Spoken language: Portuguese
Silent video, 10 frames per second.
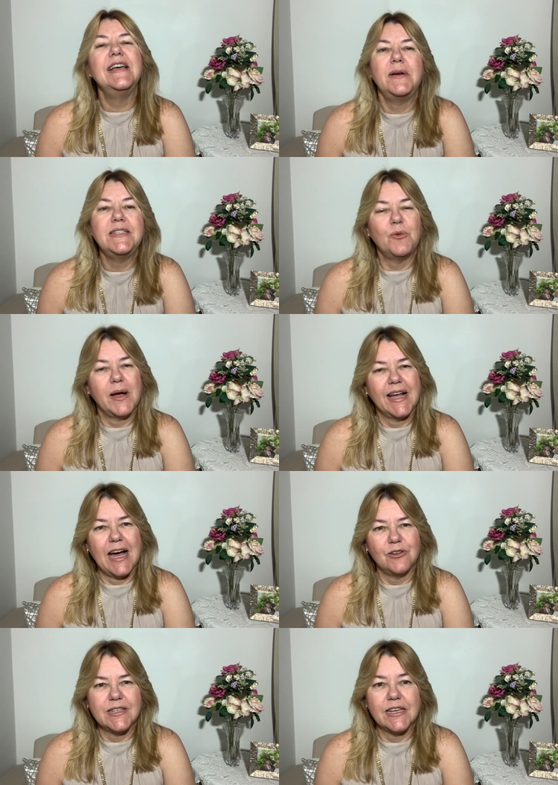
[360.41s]
mas é uma
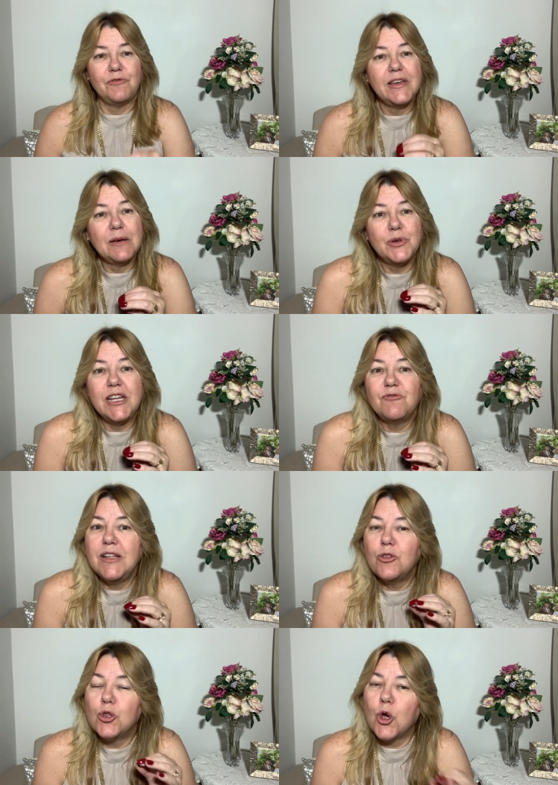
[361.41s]
calça que fica bonita
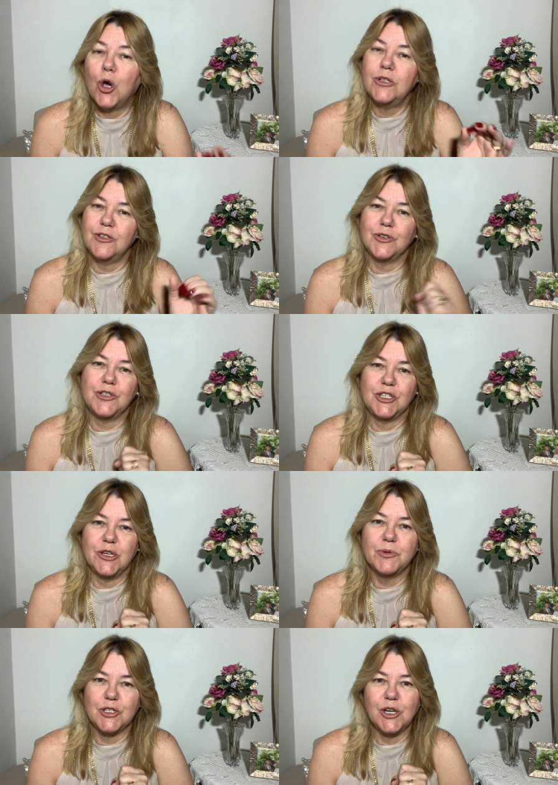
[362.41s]
em todos os
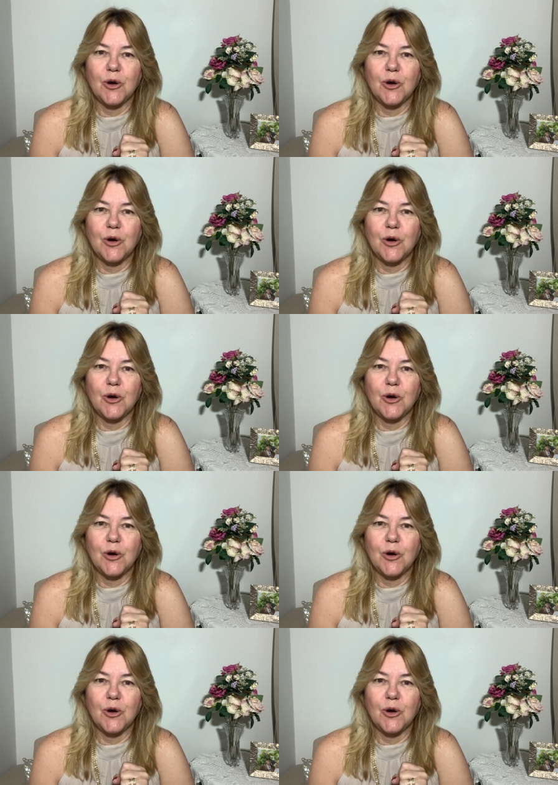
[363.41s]
tipos de